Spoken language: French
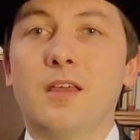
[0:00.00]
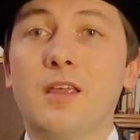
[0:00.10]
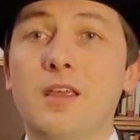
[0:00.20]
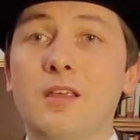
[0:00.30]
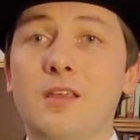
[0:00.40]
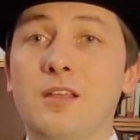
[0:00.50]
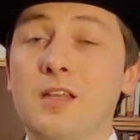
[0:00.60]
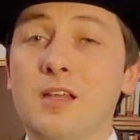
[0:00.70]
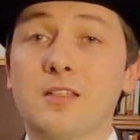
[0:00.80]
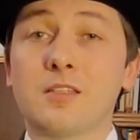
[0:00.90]
Et il est
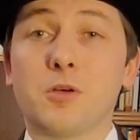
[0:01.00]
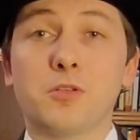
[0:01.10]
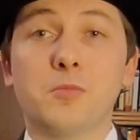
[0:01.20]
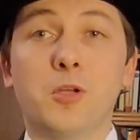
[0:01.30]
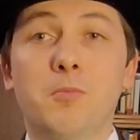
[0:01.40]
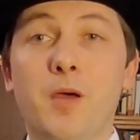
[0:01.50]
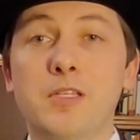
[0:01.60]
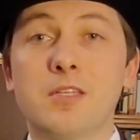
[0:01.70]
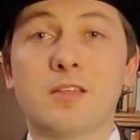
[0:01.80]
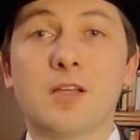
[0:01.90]
un accessoire de mode
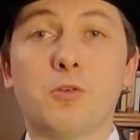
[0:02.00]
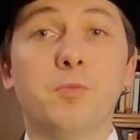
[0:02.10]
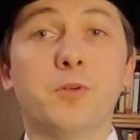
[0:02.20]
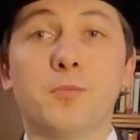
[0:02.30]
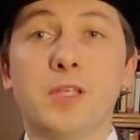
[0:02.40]
parmi certains groupes comme